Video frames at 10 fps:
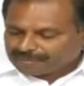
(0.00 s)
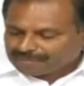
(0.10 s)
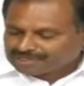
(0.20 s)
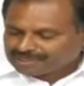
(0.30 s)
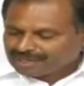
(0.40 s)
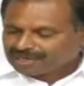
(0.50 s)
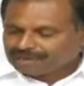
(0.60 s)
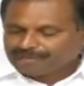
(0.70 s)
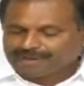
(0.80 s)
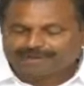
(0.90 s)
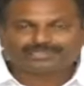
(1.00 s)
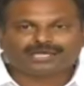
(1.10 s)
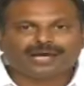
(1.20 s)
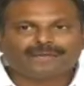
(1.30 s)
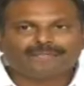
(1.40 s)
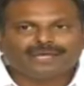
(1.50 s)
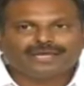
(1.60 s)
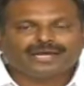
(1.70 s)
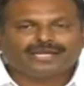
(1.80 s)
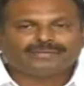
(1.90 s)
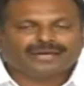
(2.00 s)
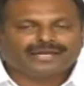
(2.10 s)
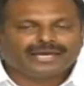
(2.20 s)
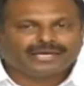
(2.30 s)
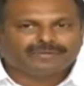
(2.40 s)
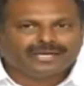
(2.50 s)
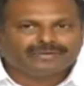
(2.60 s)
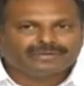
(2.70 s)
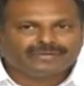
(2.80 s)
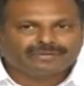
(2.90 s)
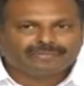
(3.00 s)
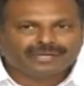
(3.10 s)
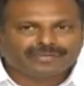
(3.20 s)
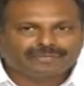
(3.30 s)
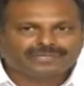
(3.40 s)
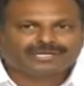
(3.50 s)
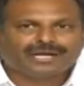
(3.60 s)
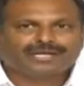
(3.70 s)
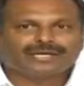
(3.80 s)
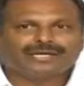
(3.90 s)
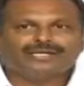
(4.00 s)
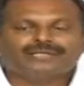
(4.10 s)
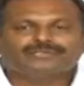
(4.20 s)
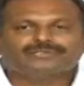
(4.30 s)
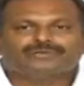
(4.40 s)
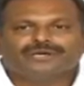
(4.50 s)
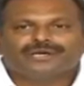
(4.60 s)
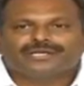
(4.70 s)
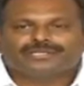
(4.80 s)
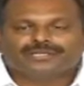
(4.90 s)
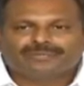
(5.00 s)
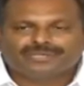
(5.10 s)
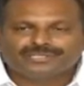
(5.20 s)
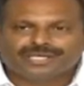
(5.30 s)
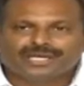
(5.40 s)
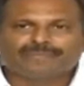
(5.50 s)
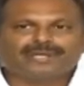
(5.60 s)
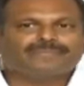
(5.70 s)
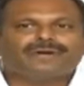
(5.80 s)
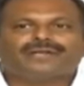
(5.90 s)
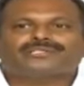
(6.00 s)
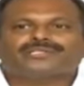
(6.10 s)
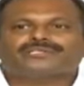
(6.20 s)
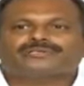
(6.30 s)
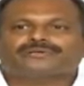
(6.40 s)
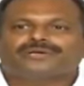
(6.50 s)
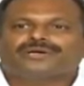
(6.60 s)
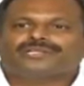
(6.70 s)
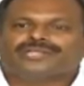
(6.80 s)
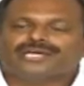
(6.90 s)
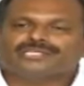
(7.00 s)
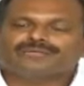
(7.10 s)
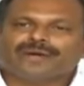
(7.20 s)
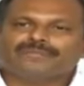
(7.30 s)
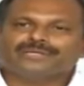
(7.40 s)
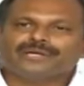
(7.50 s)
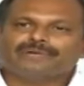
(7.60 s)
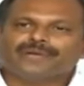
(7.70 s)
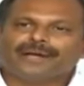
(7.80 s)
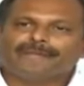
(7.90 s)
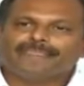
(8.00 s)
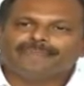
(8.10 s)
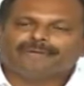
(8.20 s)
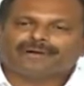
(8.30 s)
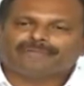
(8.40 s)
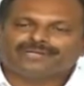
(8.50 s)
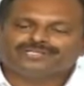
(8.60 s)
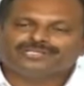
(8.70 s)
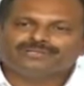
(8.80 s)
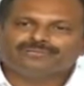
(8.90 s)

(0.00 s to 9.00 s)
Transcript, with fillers: మత్స్యకారులకు భరోసా ఇలాంటివి అనేకమైనటువంటి పేద ప్రజలకు అండగా నిలుస్తూ ఇంత మంచిగా ఆయన పరిపాలన చేస్తూ దేశవ్యాప్తంగా కూడా ఒక మంచి